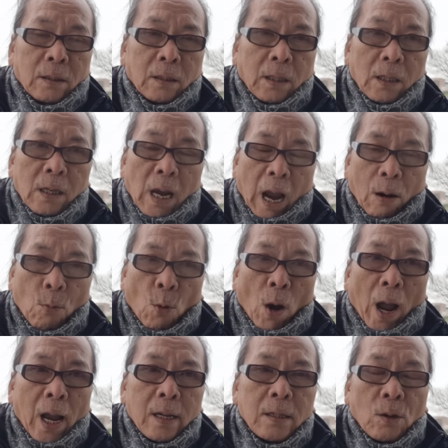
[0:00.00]
trừ hàng
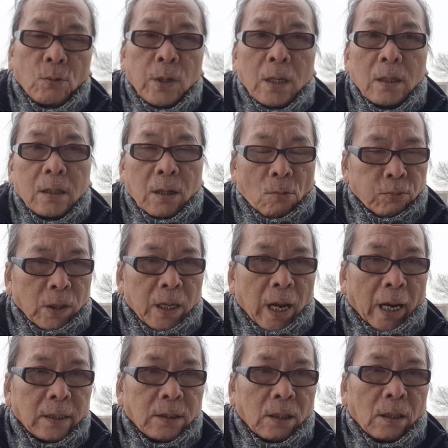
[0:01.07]
hóa cũng như công ty
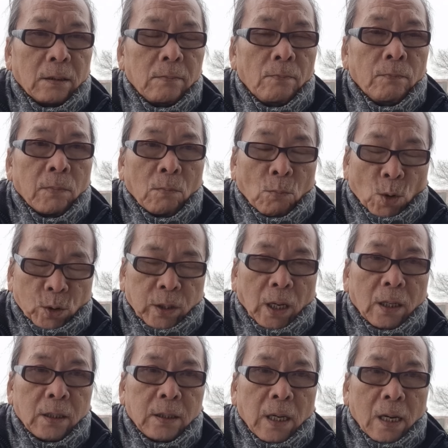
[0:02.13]
hãng trưởng, mọi
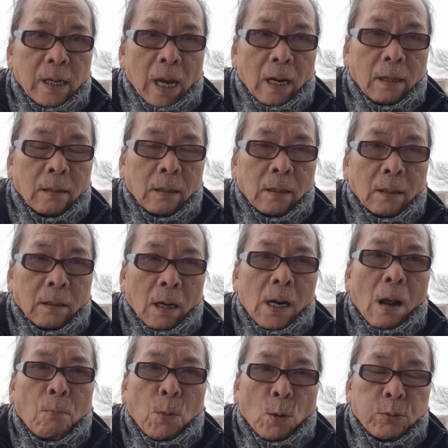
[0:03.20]
thứ dân dân. Đó
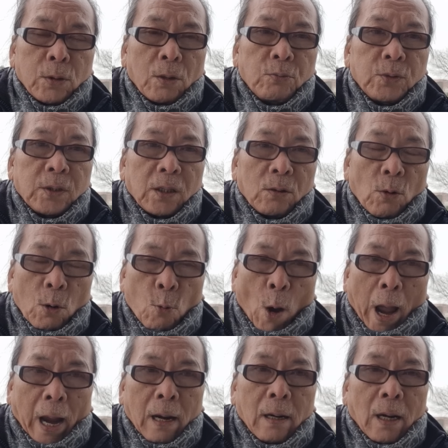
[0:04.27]
là một trong sự qua
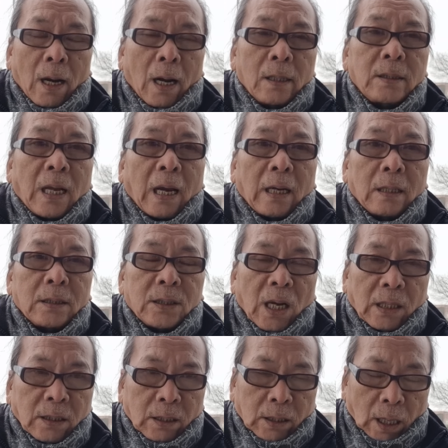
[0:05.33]
hoạn ở tại
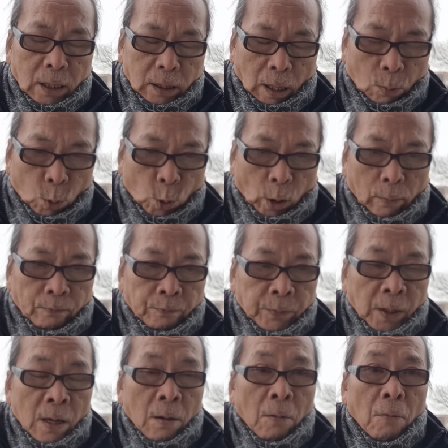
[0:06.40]
San Petersburg.
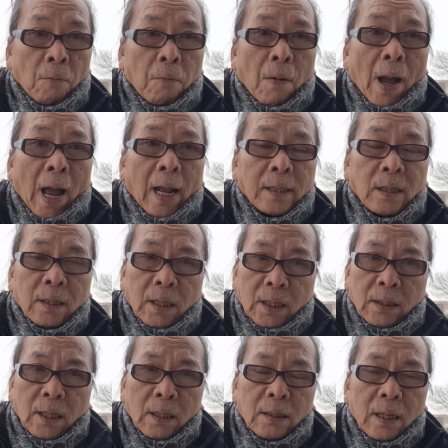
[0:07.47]
Và
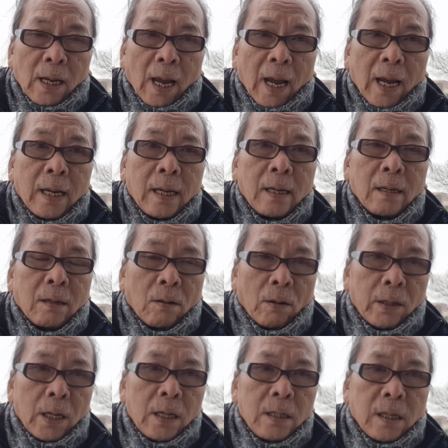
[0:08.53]
tin tức thứ hai
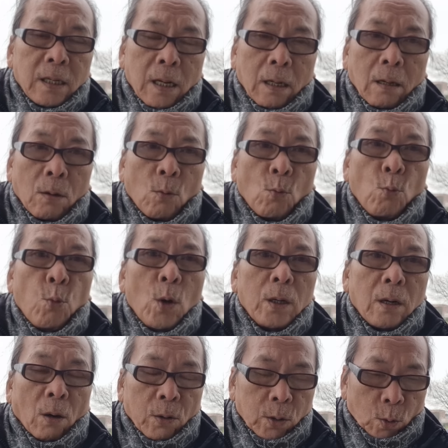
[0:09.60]
nói đến việc
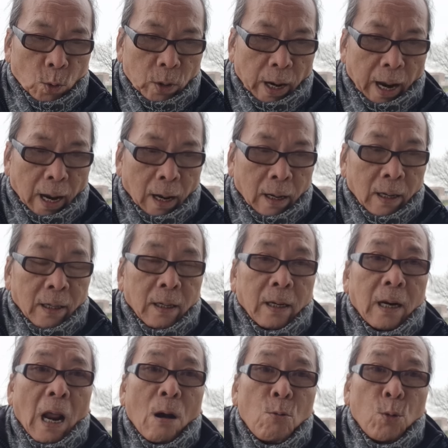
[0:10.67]
quân đội của Nga
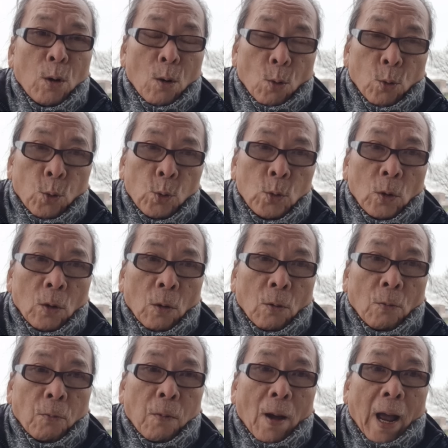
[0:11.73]
đào ngũ
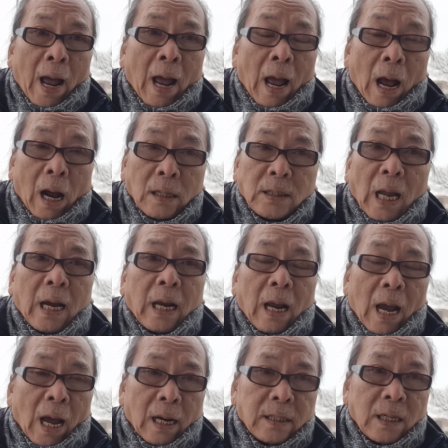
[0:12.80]
và ở tại
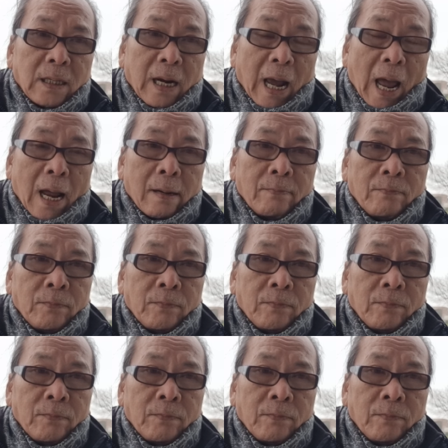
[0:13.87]
Adinka